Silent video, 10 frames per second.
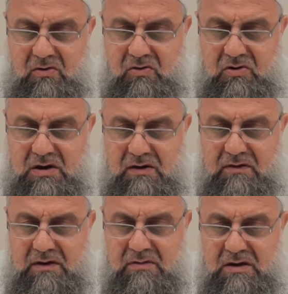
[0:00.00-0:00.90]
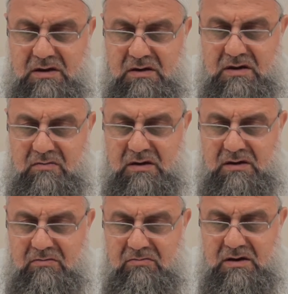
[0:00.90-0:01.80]
Onu şereflendirmek için
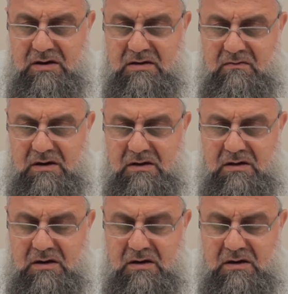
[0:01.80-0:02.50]
isimlerden bir kısım verdi.